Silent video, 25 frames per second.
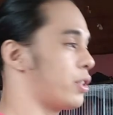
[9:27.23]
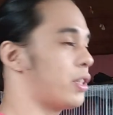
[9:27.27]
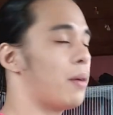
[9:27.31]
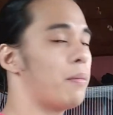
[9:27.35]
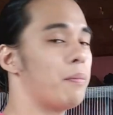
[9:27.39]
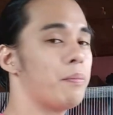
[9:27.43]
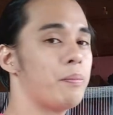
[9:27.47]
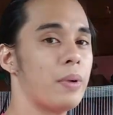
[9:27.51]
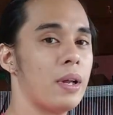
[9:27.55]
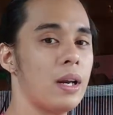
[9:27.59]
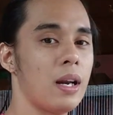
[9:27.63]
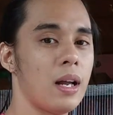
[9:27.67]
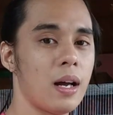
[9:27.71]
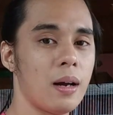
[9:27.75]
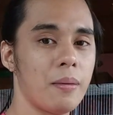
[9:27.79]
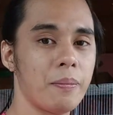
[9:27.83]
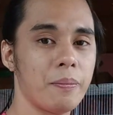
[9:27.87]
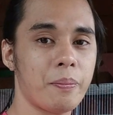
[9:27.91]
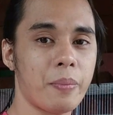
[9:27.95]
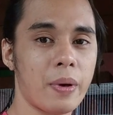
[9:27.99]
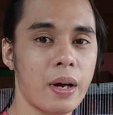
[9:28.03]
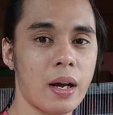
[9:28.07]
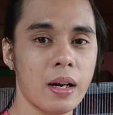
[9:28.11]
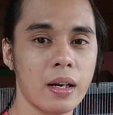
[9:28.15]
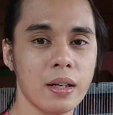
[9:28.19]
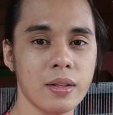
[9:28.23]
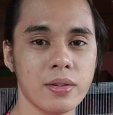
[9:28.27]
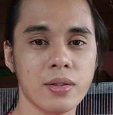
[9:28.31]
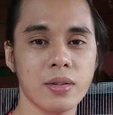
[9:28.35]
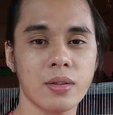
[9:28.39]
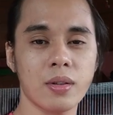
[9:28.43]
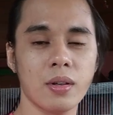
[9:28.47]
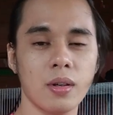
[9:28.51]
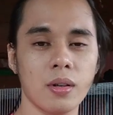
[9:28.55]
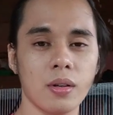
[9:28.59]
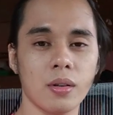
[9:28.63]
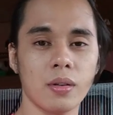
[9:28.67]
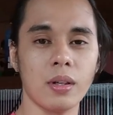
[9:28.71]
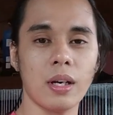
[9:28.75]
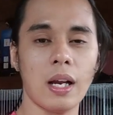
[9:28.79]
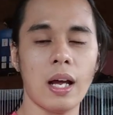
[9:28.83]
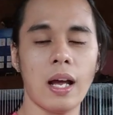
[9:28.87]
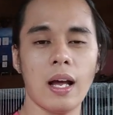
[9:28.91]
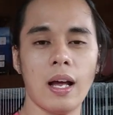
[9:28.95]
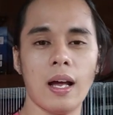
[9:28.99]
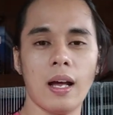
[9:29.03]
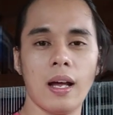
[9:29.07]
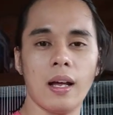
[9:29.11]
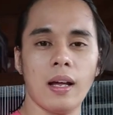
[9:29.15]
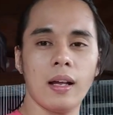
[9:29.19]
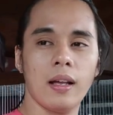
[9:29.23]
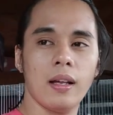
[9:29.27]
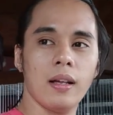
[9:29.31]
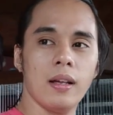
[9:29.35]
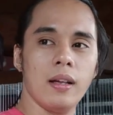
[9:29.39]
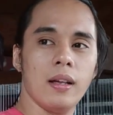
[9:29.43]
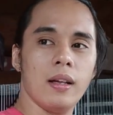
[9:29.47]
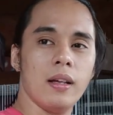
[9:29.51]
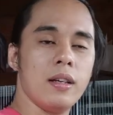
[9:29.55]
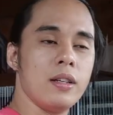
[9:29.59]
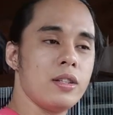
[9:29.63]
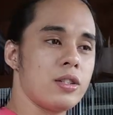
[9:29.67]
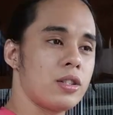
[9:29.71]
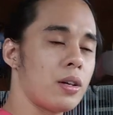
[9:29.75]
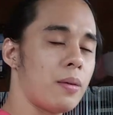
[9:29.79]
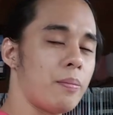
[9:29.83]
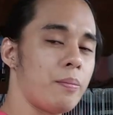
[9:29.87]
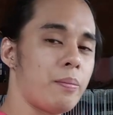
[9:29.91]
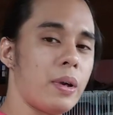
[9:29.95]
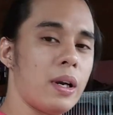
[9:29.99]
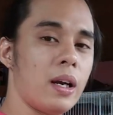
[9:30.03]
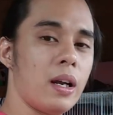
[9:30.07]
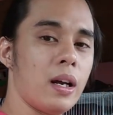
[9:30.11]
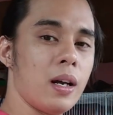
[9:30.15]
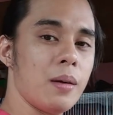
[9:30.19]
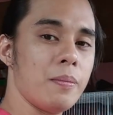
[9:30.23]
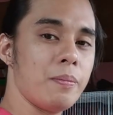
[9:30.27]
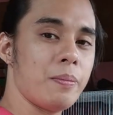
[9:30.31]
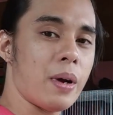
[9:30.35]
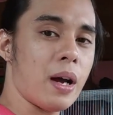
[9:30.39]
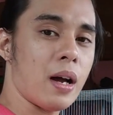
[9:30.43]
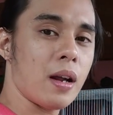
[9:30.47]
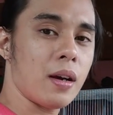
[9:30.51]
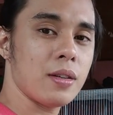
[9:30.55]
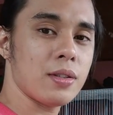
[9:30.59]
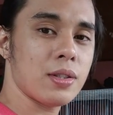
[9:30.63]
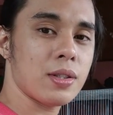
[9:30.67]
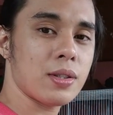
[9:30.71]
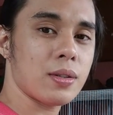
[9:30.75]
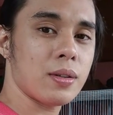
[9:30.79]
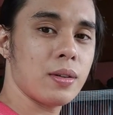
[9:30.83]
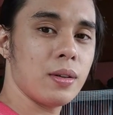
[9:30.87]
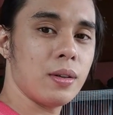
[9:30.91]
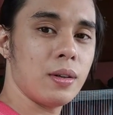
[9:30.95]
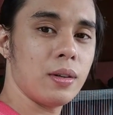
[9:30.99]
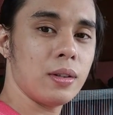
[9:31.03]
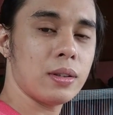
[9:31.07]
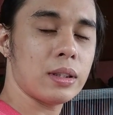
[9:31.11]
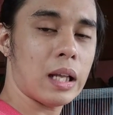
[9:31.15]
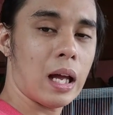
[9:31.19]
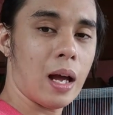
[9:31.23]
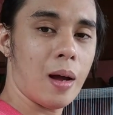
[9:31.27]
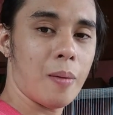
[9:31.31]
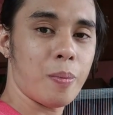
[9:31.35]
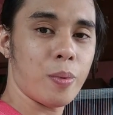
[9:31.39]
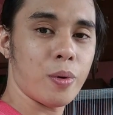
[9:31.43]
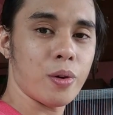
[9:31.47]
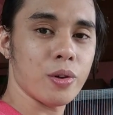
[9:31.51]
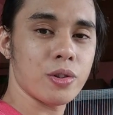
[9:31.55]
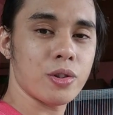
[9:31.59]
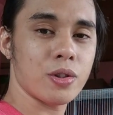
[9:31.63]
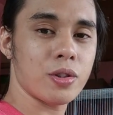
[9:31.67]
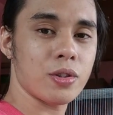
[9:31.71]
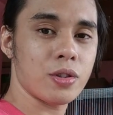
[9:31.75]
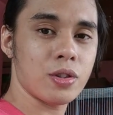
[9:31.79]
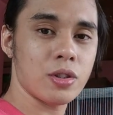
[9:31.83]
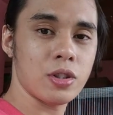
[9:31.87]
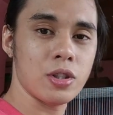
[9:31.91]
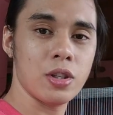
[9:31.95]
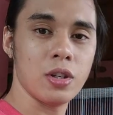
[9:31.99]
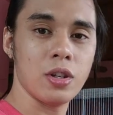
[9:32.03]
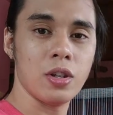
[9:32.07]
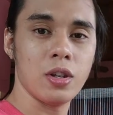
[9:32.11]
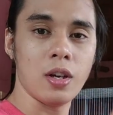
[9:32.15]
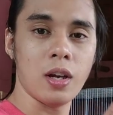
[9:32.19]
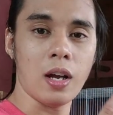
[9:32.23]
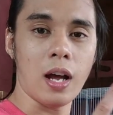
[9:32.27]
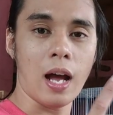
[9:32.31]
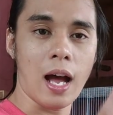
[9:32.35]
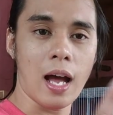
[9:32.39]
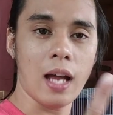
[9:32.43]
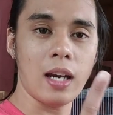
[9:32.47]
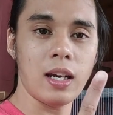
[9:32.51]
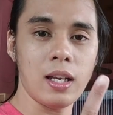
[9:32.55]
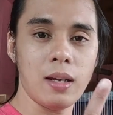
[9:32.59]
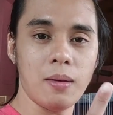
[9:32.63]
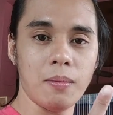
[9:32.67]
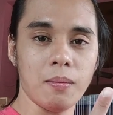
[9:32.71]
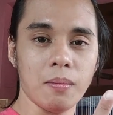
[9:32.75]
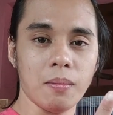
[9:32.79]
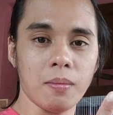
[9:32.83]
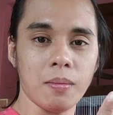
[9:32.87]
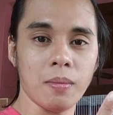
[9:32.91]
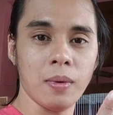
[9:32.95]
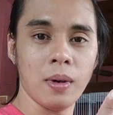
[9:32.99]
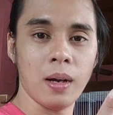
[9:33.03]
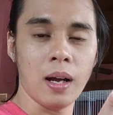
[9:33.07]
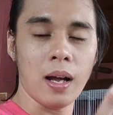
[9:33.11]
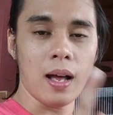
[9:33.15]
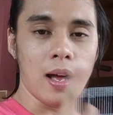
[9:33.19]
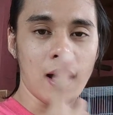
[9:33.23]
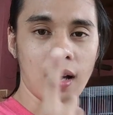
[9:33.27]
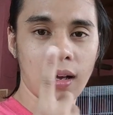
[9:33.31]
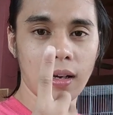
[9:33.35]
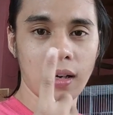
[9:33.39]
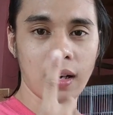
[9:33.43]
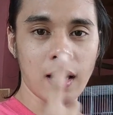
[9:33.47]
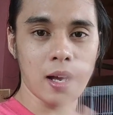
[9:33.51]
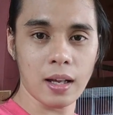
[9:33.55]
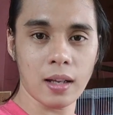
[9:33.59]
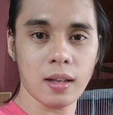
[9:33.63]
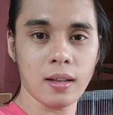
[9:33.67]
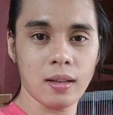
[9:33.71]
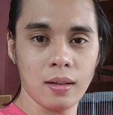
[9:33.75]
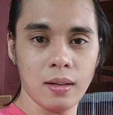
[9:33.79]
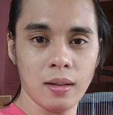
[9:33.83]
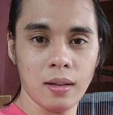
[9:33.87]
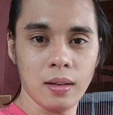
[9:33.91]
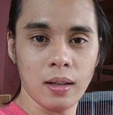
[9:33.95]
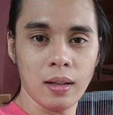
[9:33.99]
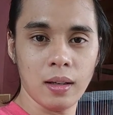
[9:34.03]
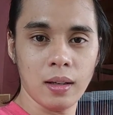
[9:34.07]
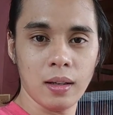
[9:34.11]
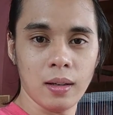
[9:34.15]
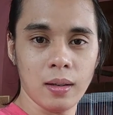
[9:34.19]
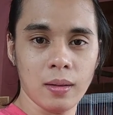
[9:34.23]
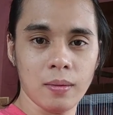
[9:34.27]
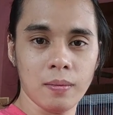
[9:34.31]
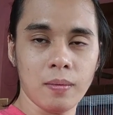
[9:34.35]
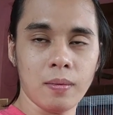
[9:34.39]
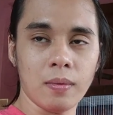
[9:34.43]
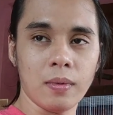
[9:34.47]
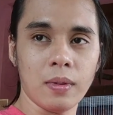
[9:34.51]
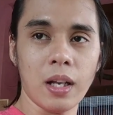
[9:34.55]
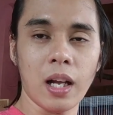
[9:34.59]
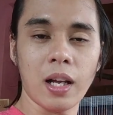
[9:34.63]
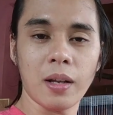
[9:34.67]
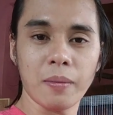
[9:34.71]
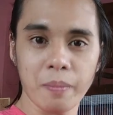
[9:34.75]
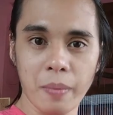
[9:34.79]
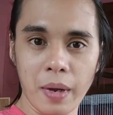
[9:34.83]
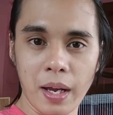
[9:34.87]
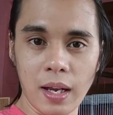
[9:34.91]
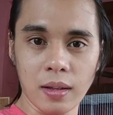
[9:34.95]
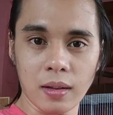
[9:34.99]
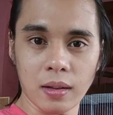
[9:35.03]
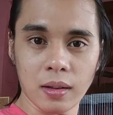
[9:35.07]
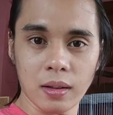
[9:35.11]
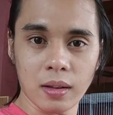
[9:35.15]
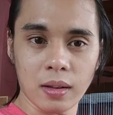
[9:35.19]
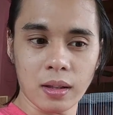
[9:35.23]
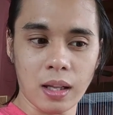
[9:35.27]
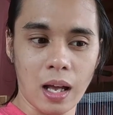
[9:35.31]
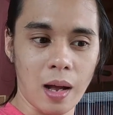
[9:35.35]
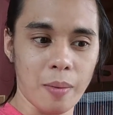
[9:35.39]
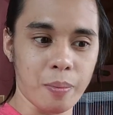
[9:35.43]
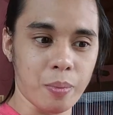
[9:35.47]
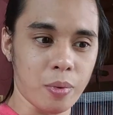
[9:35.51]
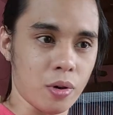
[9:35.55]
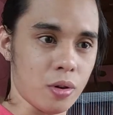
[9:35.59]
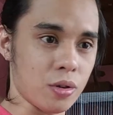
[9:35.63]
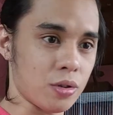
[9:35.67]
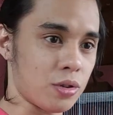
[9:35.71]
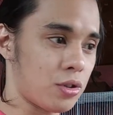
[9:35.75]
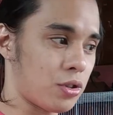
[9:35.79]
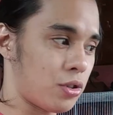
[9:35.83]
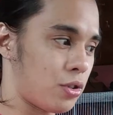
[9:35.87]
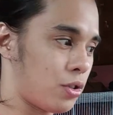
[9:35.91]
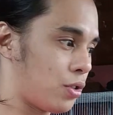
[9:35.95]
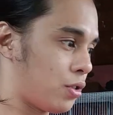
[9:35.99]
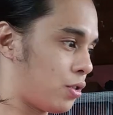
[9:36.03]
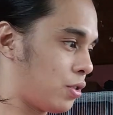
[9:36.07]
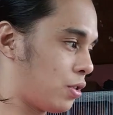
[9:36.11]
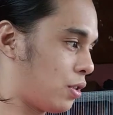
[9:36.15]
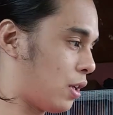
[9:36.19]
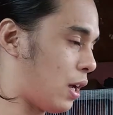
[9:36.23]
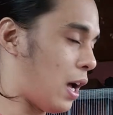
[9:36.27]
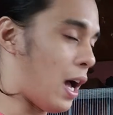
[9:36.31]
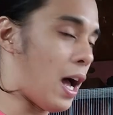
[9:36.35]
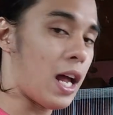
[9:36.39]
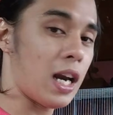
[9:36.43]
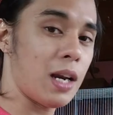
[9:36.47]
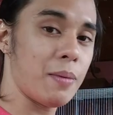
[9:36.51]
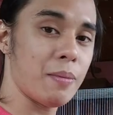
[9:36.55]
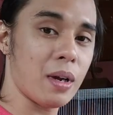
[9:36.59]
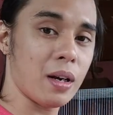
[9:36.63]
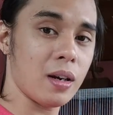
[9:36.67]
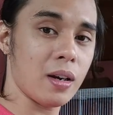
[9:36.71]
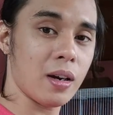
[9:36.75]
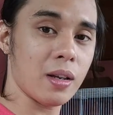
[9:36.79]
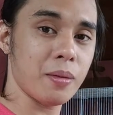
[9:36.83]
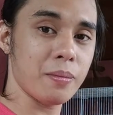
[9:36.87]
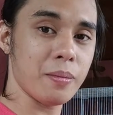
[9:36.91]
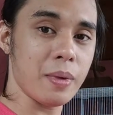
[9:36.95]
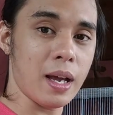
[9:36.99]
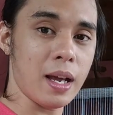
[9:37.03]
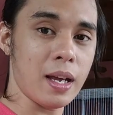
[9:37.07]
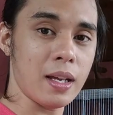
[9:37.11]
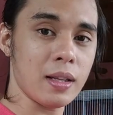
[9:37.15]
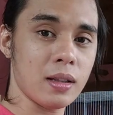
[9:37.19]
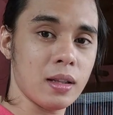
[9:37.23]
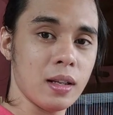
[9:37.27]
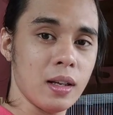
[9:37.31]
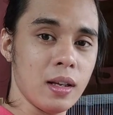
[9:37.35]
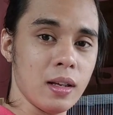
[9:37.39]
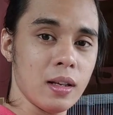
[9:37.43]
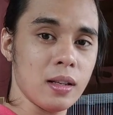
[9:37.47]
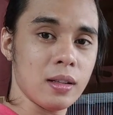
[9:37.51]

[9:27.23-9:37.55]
siyam pala ang pares ko na siyam pa lang ang pares ko tapos anim ang nag nagmate Tapos, animang nag-mate.